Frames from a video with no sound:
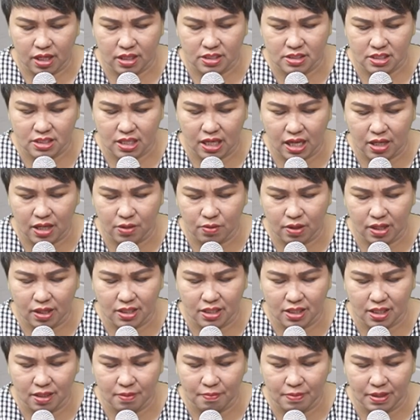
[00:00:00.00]
selalu
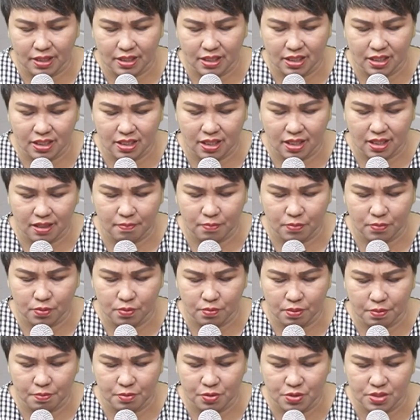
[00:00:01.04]
ada dalam
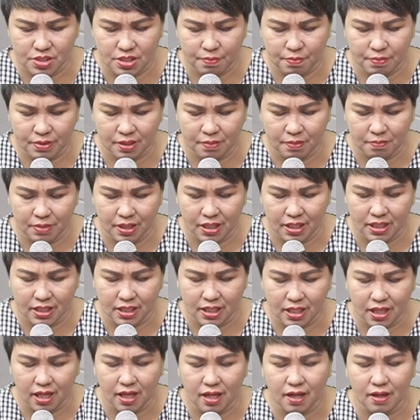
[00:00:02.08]
hadiratmu, memuji menyembah
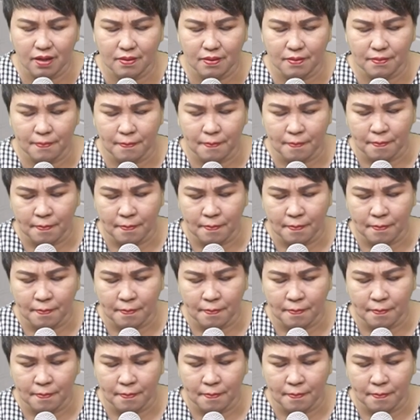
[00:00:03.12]
Engkau,